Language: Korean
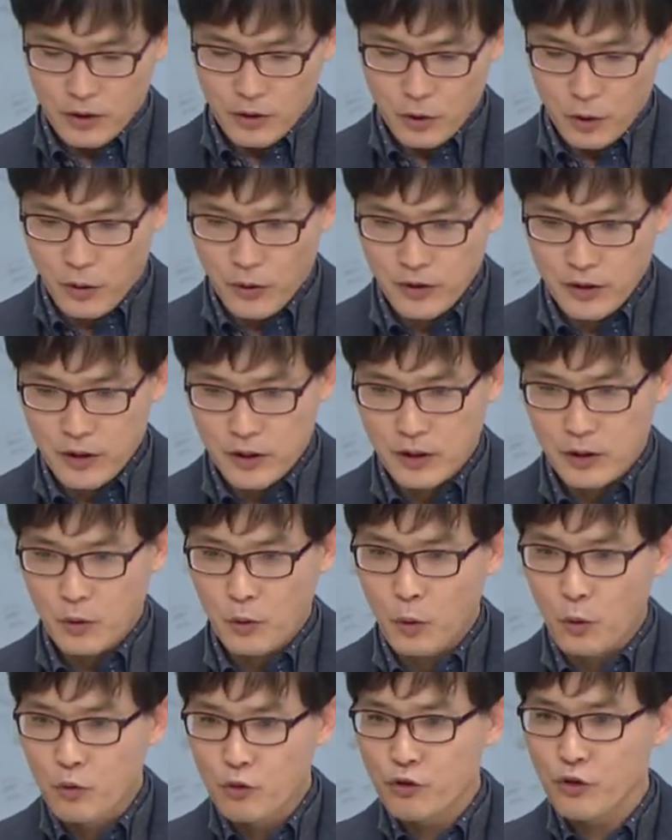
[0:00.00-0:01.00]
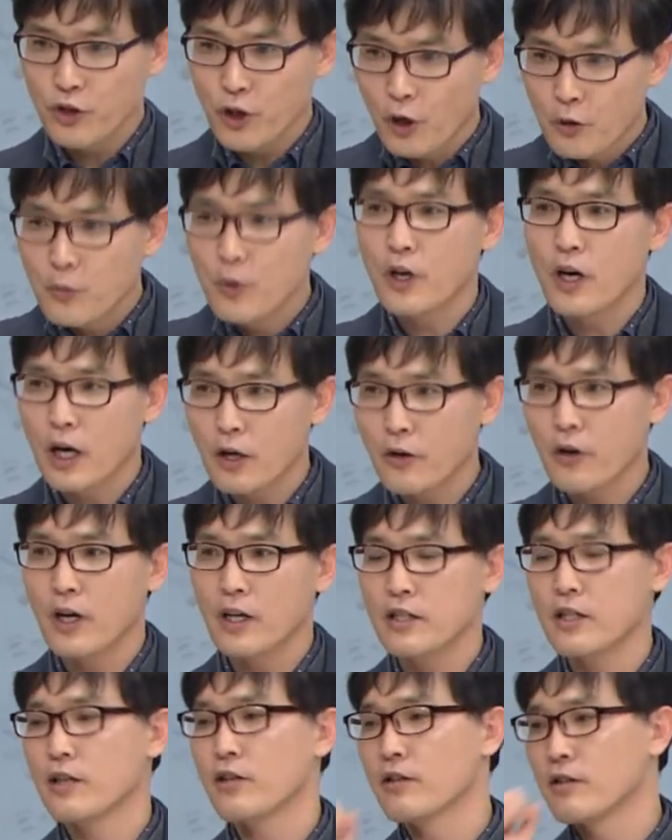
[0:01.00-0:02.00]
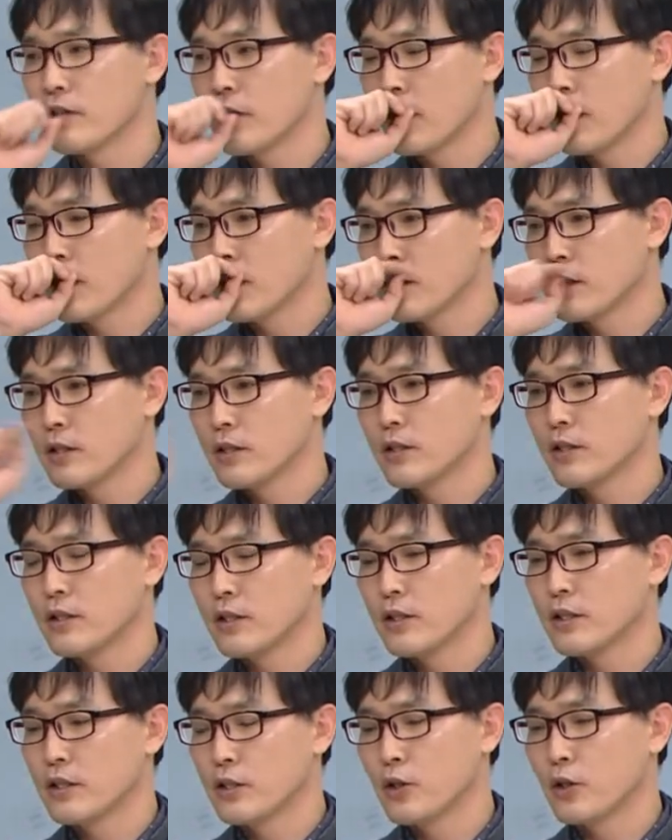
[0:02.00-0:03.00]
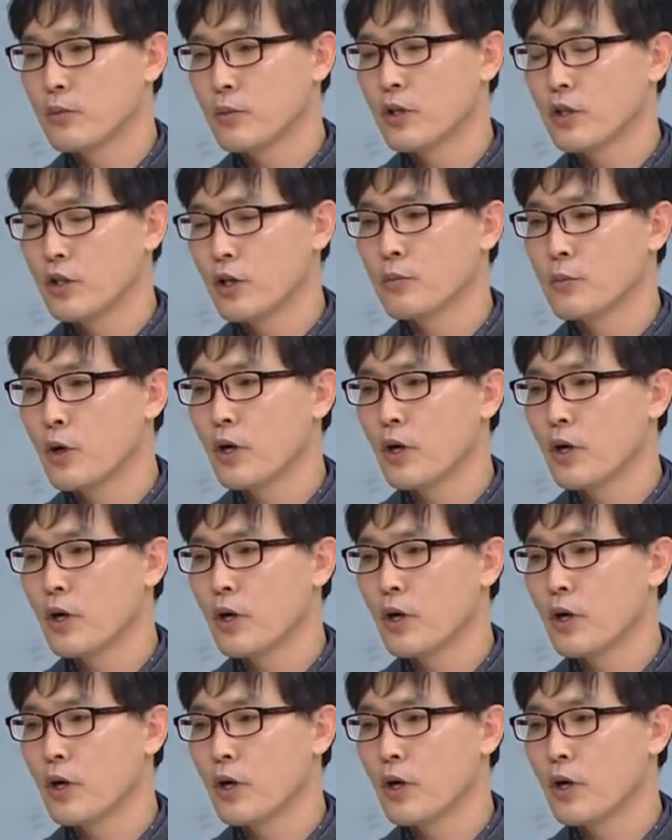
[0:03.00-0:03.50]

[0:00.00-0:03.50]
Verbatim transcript: 이거는 공주 영명학교 학생인데 그 영,